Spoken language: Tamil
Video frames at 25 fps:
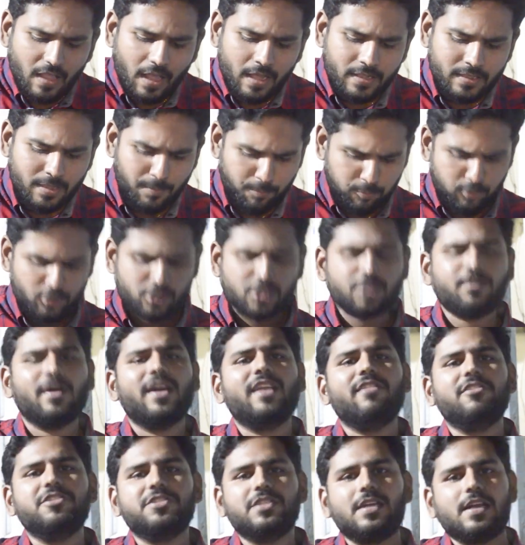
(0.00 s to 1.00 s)
இந்த புட்டு
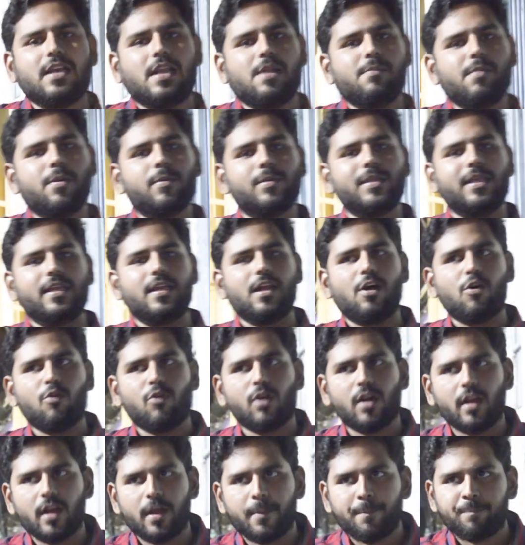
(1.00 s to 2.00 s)
மாதிரி விஷயம் எல்லாமே பார்த்திங்கன்னா
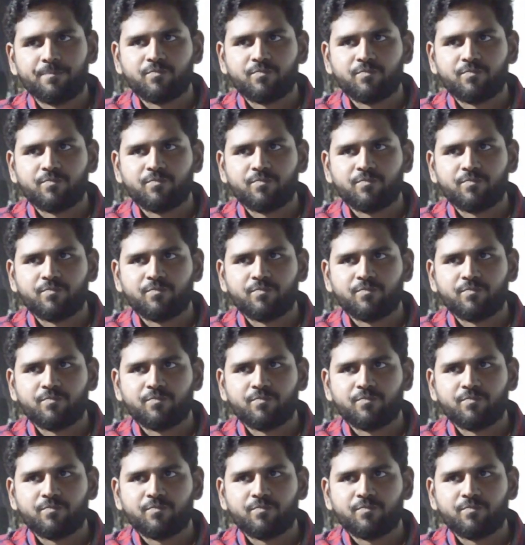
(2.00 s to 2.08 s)
ஒரு